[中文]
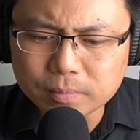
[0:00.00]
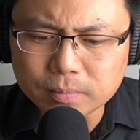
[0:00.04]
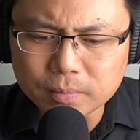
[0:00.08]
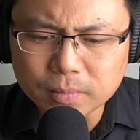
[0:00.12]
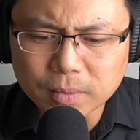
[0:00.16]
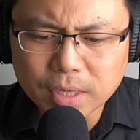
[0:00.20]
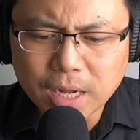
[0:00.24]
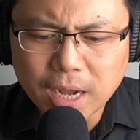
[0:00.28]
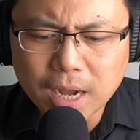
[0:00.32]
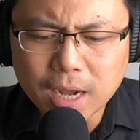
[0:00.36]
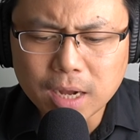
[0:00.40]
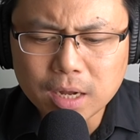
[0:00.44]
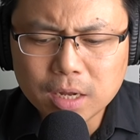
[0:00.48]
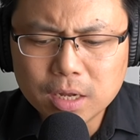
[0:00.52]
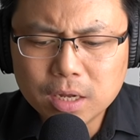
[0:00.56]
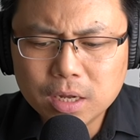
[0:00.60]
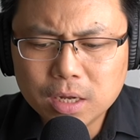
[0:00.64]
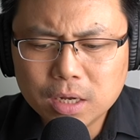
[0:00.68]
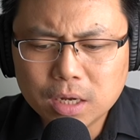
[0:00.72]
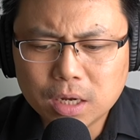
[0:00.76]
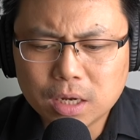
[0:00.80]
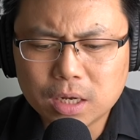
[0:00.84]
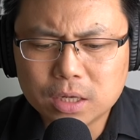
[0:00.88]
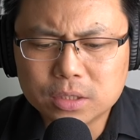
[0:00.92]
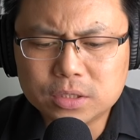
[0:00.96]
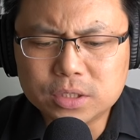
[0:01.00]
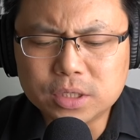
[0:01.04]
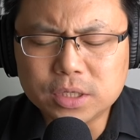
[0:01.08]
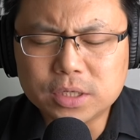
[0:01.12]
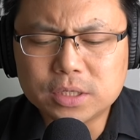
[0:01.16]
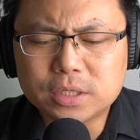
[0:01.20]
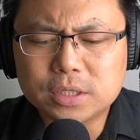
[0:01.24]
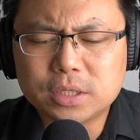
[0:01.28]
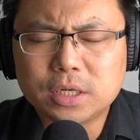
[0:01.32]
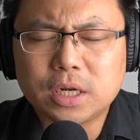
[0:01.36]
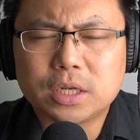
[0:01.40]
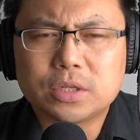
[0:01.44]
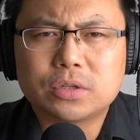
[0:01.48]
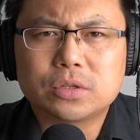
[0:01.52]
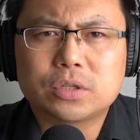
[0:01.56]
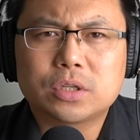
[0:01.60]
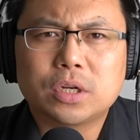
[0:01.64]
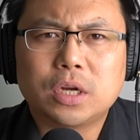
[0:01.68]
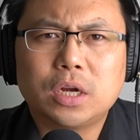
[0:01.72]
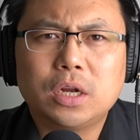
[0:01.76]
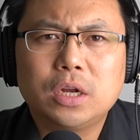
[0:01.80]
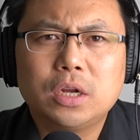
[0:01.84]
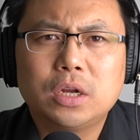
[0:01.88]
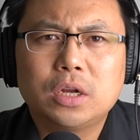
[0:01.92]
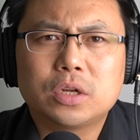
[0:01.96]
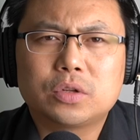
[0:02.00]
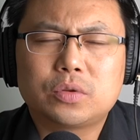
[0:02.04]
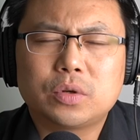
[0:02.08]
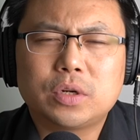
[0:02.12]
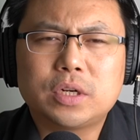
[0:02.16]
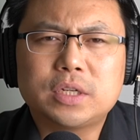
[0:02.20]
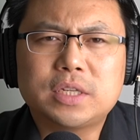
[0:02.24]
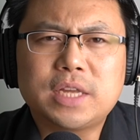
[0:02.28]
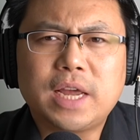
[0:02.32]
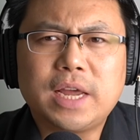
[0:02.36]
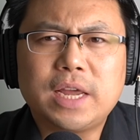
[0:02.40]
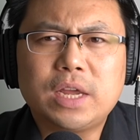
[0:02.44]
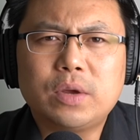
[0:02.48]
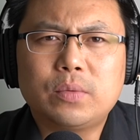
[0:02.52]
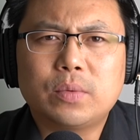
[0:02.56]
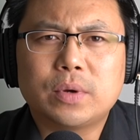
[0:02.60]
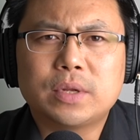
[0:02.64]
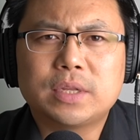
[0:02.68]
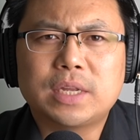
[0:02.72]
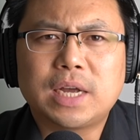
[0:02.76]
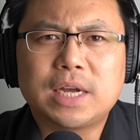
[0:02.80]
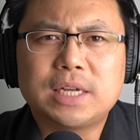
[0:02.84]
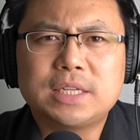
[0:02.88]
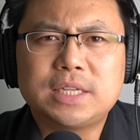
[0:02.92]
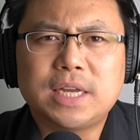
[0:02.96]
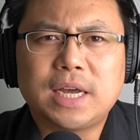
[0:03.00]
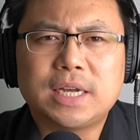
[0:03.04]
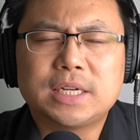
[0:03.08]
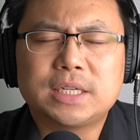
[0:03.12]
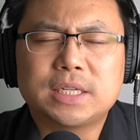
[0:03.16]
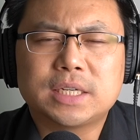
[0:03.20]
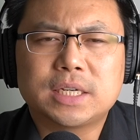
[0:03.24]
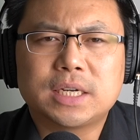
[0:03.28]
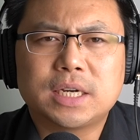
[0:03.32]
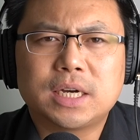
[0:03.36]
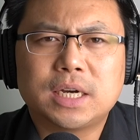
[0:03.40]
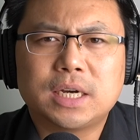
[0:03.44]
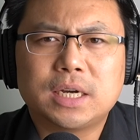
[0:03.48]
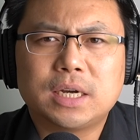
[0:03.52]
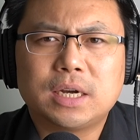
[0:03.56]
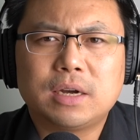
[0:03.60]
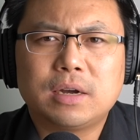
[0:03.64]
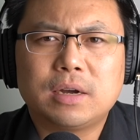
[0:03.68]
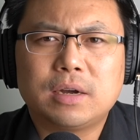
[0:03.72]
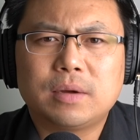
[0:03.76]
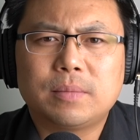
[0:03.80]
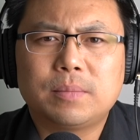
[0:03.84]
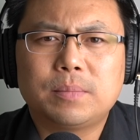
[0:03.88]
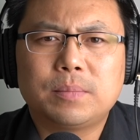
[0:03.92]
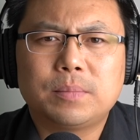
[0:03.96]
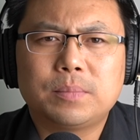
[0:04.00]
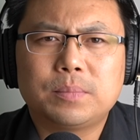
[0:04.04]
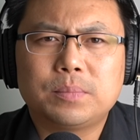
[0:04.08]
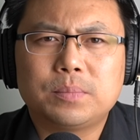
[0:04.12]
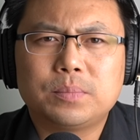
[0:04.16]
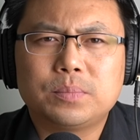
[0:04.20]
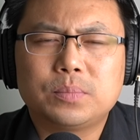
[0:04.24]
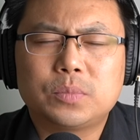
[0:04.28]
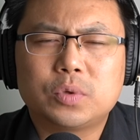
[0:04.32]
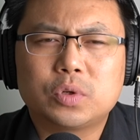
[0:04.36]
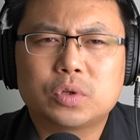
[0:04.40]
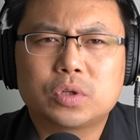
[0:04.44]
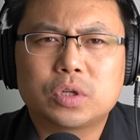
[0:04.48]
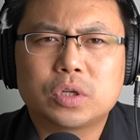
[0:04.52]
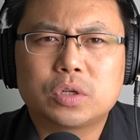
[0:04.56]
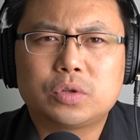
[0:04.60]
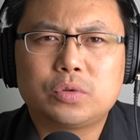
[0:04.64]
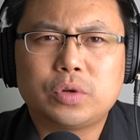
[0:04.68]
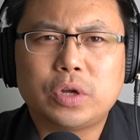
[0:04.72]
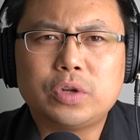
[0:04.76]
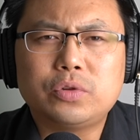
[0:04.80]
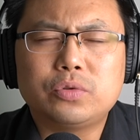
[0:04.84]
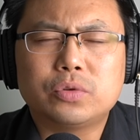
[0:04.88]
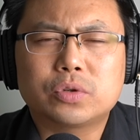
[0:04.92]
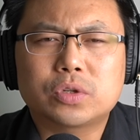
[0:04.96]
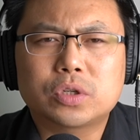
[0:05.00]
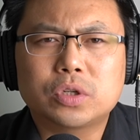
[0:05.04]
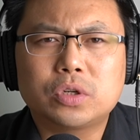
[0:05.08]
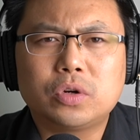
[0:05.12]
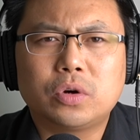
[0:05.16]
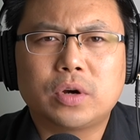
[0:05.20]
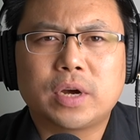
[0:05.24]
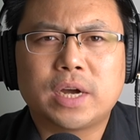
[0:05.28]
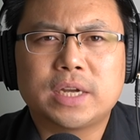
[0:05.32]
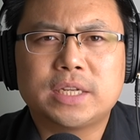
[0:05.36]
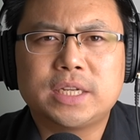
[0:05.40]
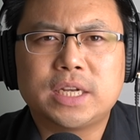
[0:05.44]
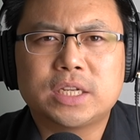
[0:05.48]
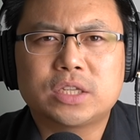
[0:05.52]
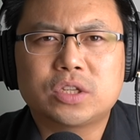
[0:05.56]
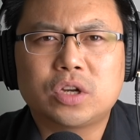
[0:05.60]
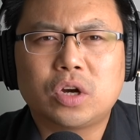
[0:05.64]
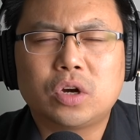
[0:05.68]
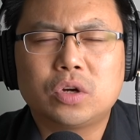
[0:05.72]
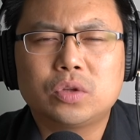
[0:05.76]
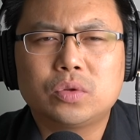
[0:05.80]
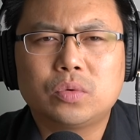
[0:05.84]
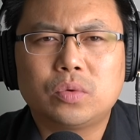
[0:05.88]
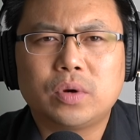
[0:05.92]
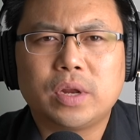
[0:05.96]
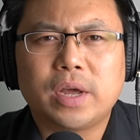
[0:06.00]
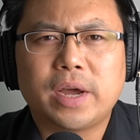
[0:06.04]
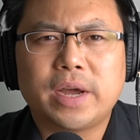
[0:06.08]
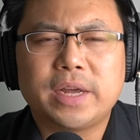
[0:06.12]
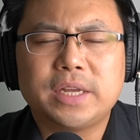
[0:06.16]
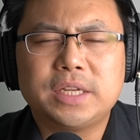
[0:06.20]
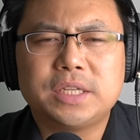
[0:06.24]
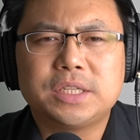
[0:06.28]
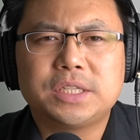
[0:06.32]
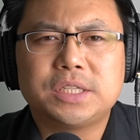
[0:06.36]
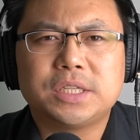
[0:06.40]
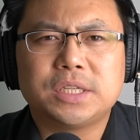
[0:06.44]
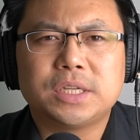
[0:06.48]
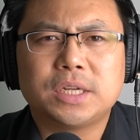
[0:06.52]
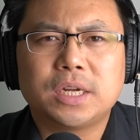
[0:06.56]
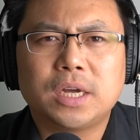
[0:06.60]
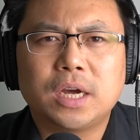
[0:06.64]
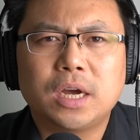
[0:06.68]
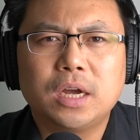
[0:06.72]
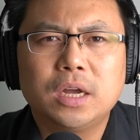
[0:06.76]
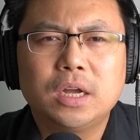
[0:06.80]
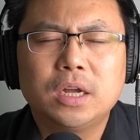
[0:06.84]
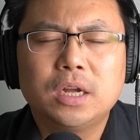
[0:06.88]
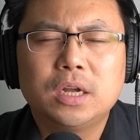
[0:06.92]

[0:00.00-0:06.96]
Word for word: 那呃，这一次呢，就是随着蔡英文他在这个呃嗯，就是选举之后还在操弄两岸议题呢，